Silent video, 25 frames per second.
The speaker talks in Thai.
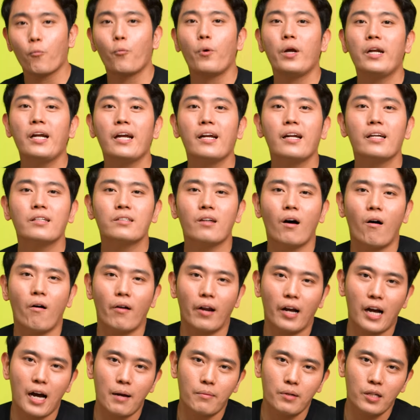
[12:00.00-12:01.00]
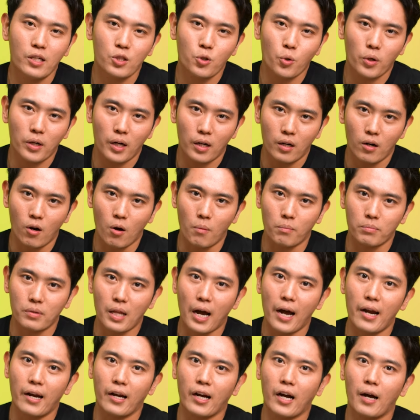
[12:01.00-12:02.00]
วิธีที่2นะครับที่จะช่วยถนอมไต
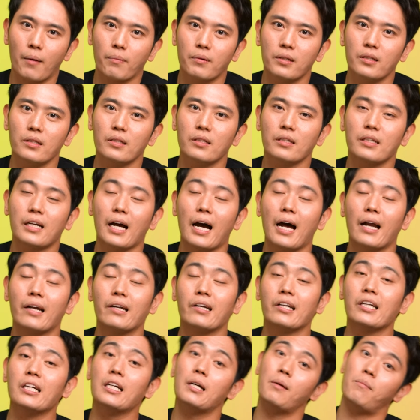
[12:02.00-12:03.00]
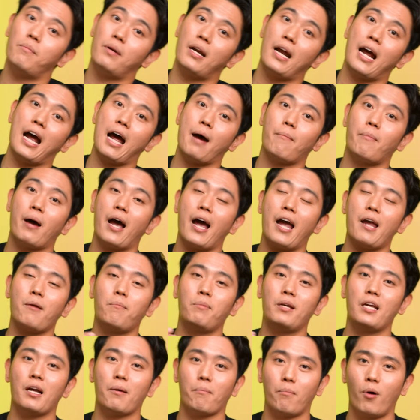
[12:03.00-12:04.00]
นะครับคือการดื่มน้ำให้
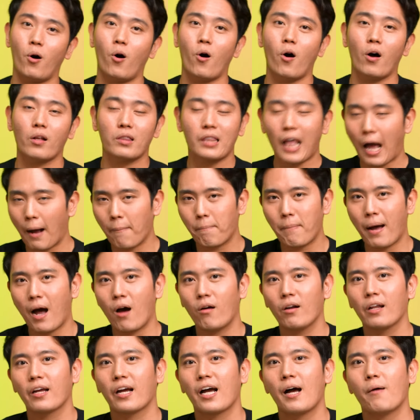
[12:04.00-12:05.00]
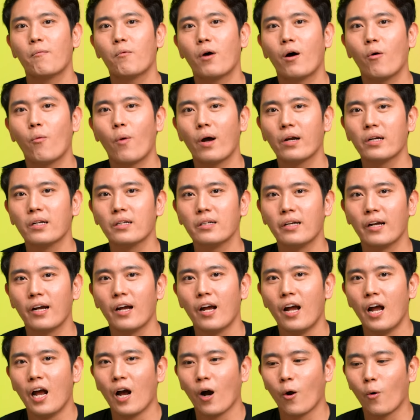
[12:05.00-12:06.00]
เพียงพอตั้งเป้าเลยครับว่าวันหนึ่งเนี่ย
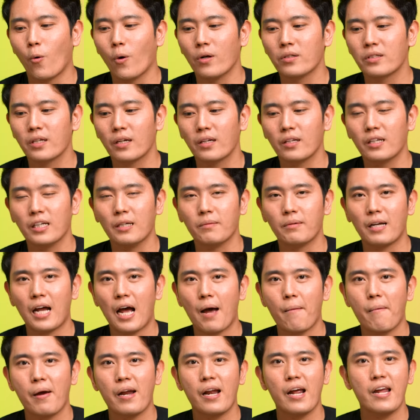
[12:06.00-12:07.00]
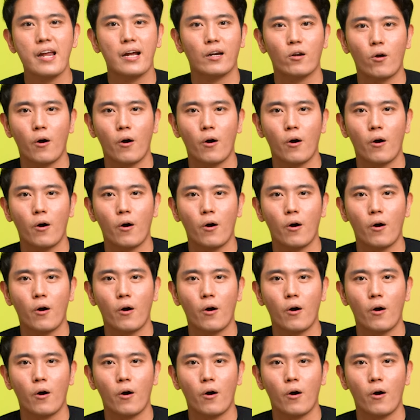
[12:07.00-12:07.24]
ควรจะดื่มน้ำให้ได้อย่าง